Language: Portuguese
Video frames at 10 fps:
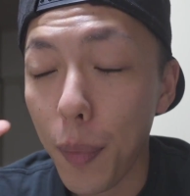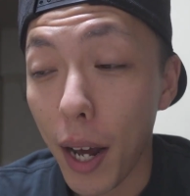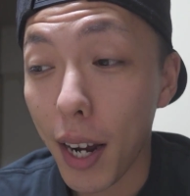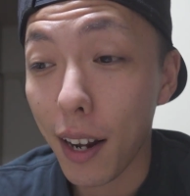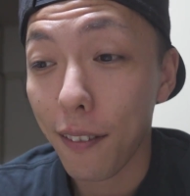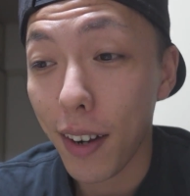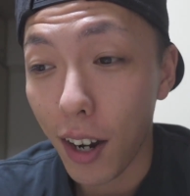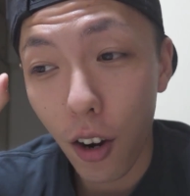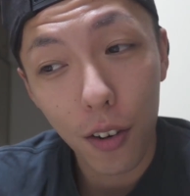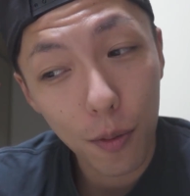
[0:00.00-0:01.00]
para
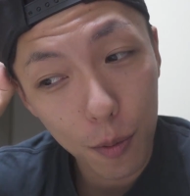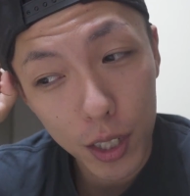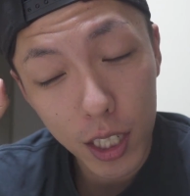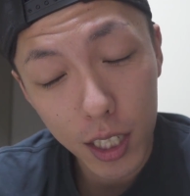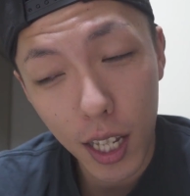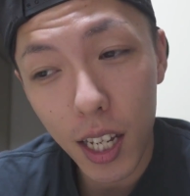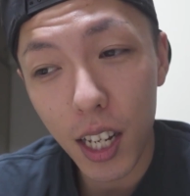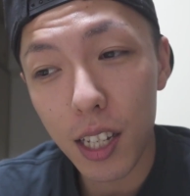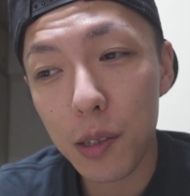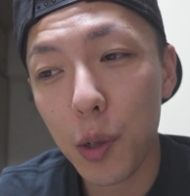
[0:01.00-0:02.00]
gravar. Ó, a gente tem
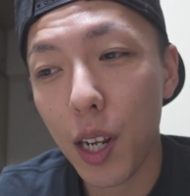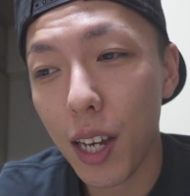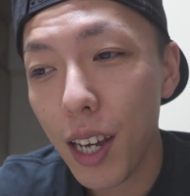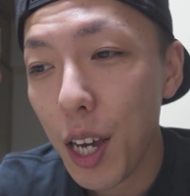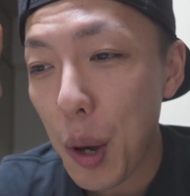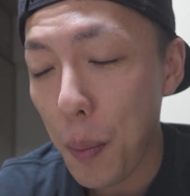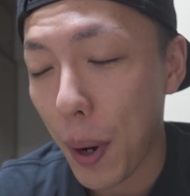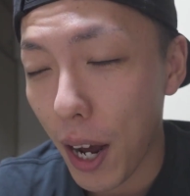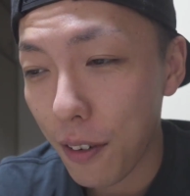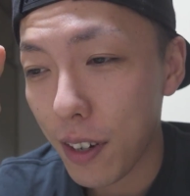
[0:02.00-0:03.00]
que ir nesse rolê
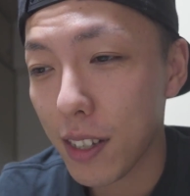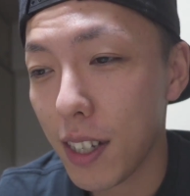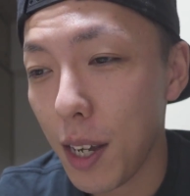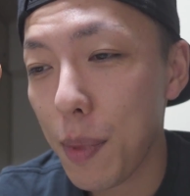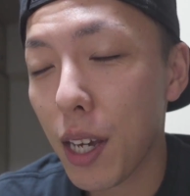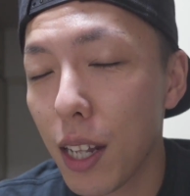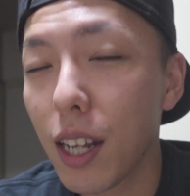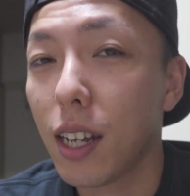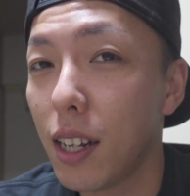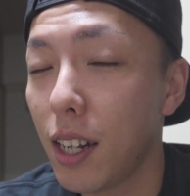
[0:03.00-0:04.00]
para fazer
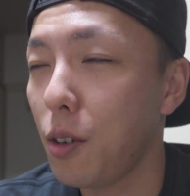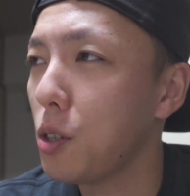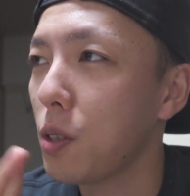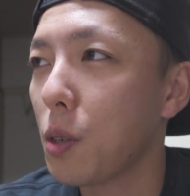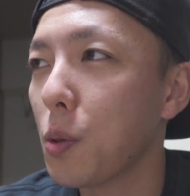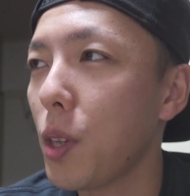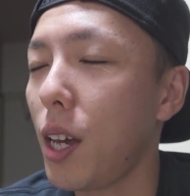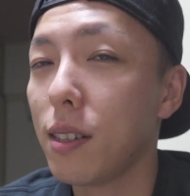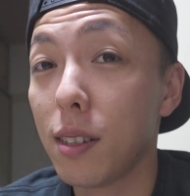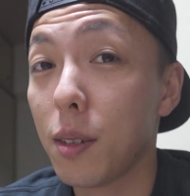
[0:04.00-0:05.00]
MQD. Não, isso não
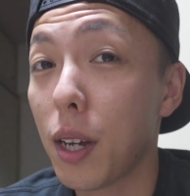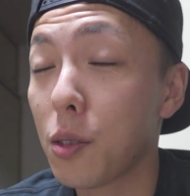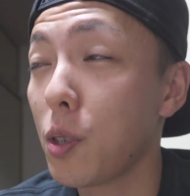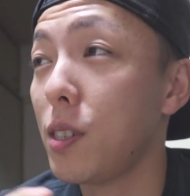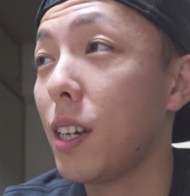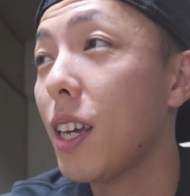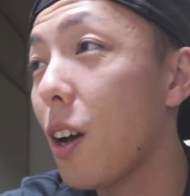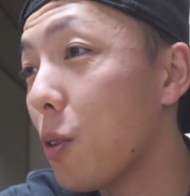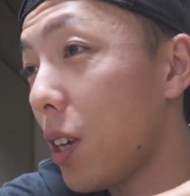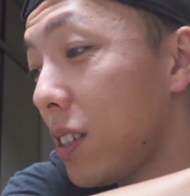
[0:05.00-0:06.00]
acontece. As coisas aqui
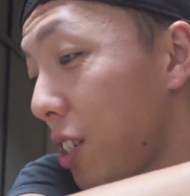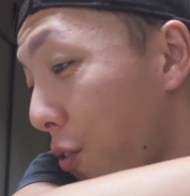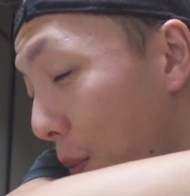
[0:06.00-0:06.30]
acontecem de